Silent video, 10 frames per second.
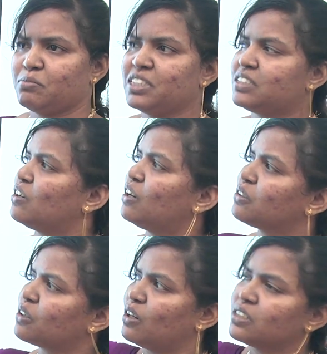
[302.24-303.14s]
మీన్స్
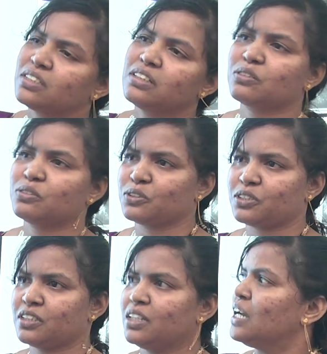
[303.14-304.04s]
నాట్ క్రాసింగ్ ద
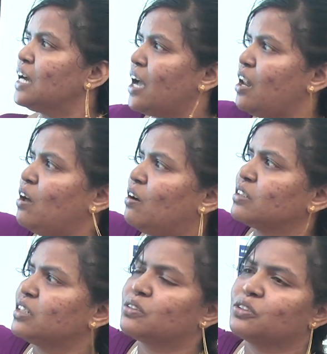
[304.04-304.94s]
కోస్ట్
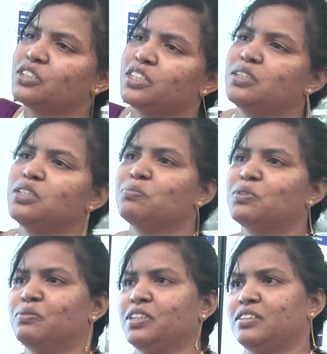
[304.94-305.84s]
అలాంగ్ ద కోస్ట్ ఇట్ ఈస్
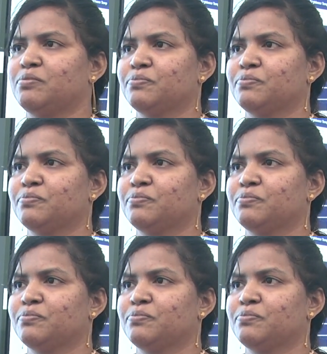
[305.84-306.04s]
మూవింగ్